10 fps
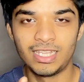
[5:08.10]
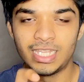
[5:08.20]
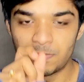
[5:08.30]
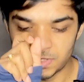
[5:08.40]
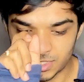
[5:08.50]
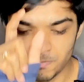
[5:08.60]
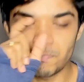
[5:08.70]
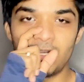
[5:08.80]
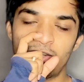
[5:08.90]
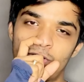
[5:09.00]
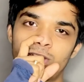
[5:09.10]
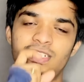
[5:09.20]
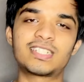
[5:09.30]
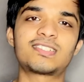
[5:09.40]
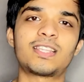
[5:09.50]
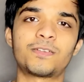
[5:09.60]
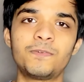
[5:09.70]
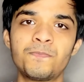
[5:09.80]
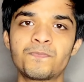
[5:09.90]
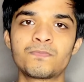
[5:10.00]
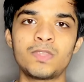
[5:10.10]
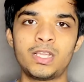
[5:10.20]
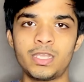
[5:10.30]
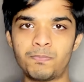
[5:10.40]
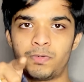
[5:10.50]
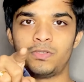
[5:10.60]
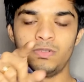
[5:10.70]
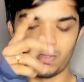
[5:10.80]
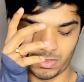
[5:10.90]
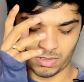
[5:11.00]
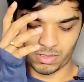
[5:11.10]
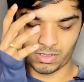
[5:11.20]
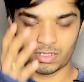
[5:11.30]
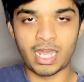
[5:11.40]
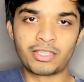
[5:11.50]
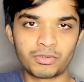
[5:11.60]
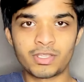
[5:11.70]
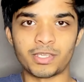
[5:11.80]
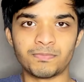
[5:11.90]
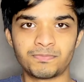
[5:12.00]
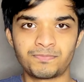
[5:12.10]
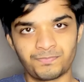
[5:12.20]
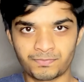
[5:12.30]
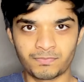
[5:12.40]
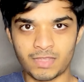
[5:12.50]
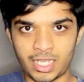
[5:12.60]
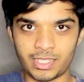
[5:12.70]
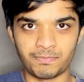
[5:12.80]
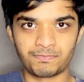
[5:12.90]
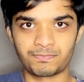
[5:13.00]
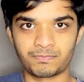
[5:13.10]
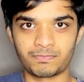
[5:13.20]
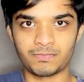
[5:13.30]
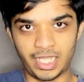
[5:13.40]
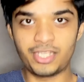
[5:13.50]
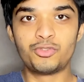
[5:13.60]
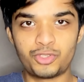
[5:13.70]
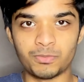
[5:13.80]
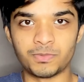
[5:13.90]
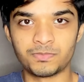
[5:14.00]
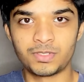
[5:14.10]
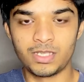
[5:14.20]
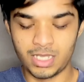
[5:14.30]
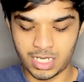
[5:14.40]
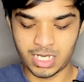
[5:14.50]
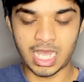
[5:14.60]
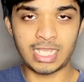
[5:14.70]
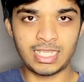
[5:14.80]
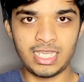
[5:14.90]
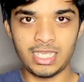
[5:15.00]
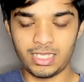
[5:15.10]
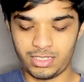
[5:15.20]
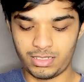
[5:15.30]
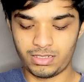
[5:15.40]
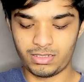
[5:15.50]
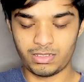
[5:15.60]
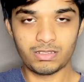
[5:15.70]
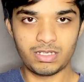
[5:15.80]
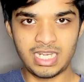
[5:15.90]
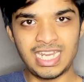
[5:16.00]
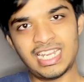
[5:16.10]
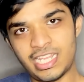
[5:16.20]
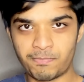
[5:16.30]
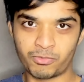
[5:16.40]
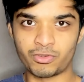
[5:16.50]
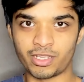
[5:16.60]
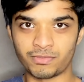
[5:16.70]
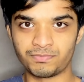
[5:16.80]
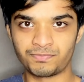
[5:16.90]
ఇప్పుడు సింపుల్ లాజిక్ ఇస్తాను ఇప్పుడు నాది ఉంది నాది అదే యూట్యూబ్ నాది నేనే లేపుకుంటాను